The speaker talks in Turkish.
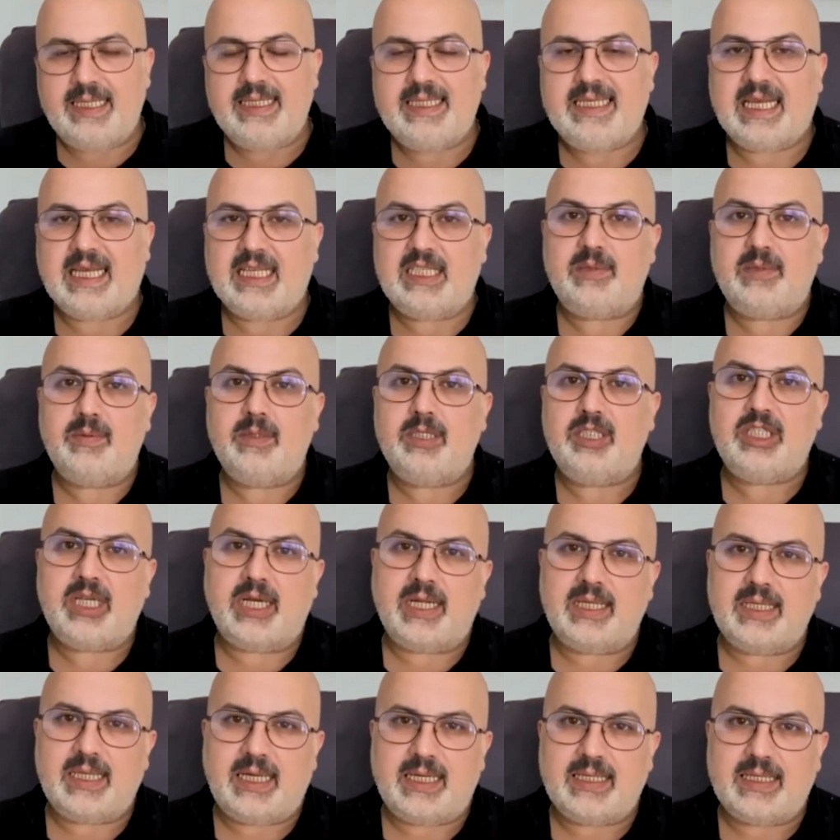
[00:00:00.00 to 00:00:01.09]
geçmiş
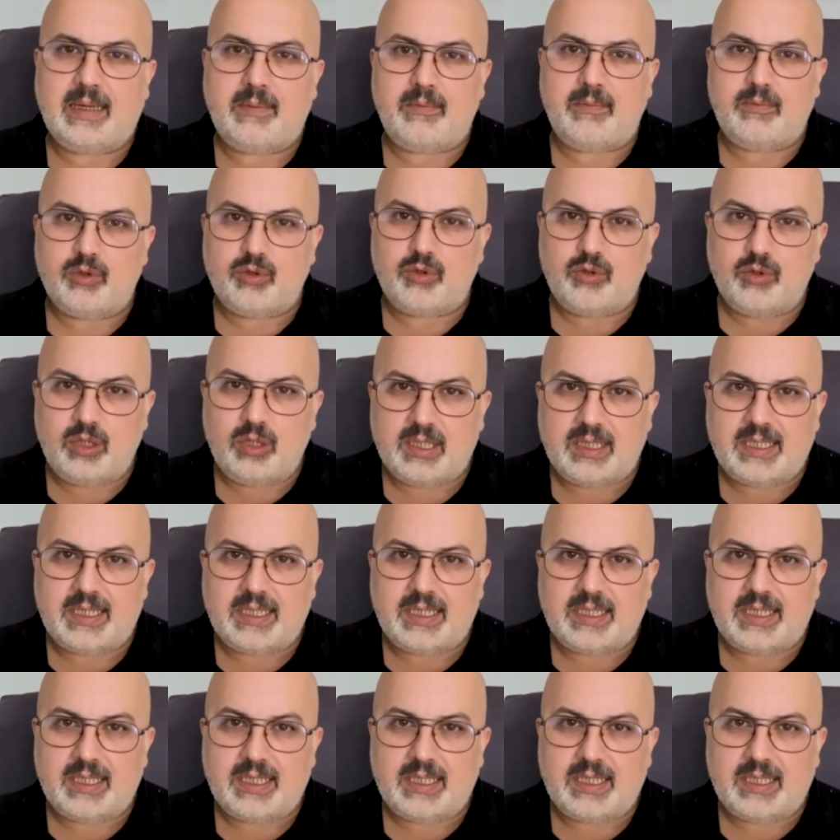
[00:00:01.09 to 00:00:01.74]
çağlardan bugüne